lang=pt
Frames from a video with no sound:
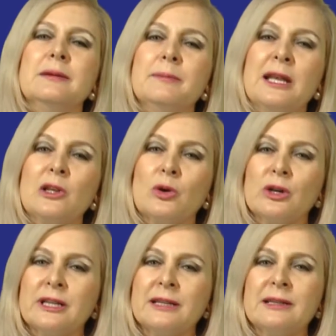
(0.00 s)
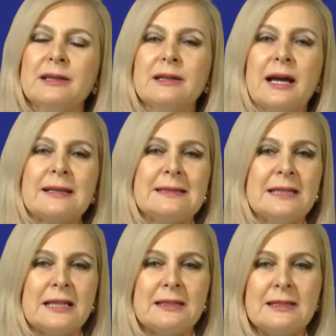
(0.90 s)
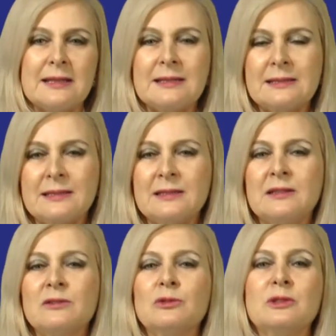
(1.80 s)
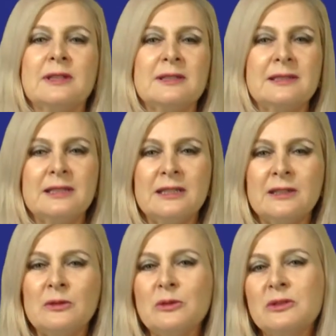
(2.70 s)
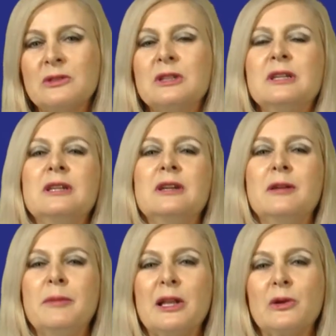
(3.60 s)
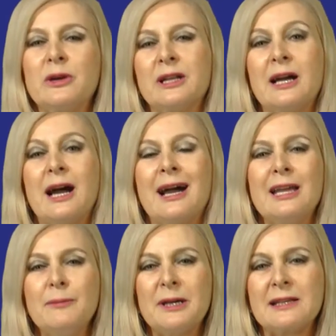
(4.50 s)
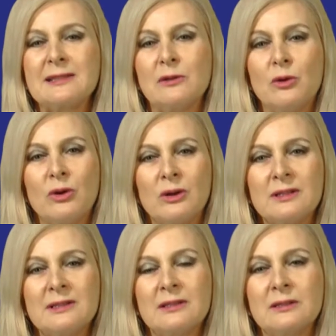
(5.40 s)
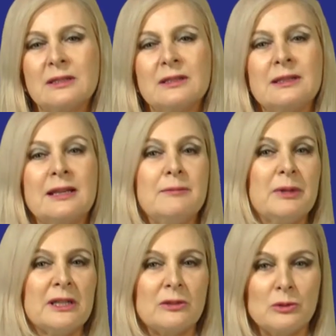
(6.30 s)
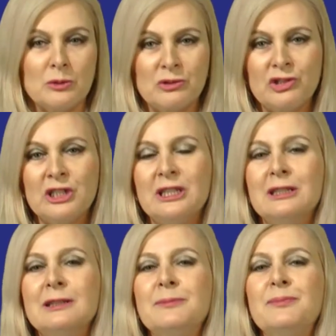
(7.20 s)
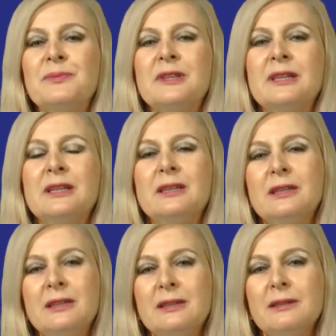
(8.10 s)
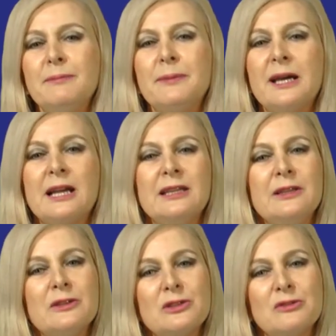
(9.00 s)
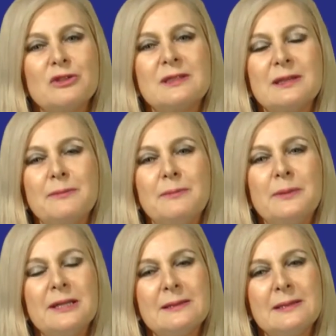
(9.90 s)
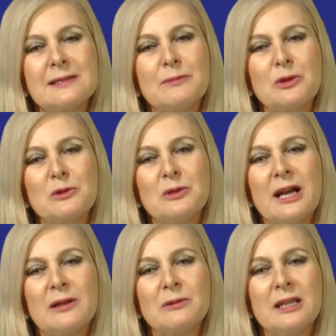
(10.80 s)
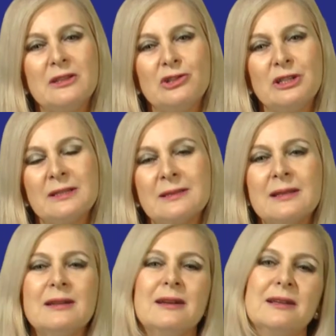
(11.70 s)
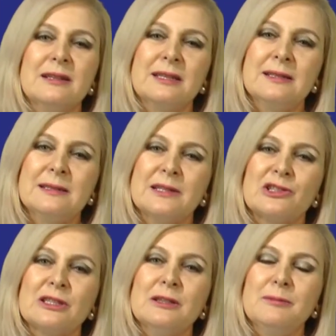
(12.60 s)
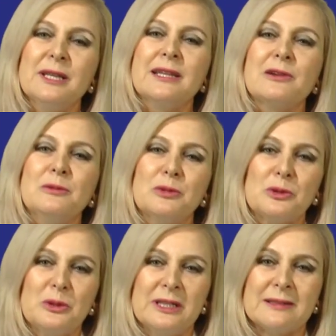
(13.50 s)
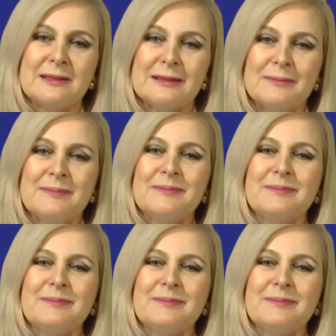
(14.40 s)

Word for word: melhora a cicatrização dos tecidos, melhora a reparação óssea na implantodontia. E para isso você precisa procurar um dentista que seja também acupunturista.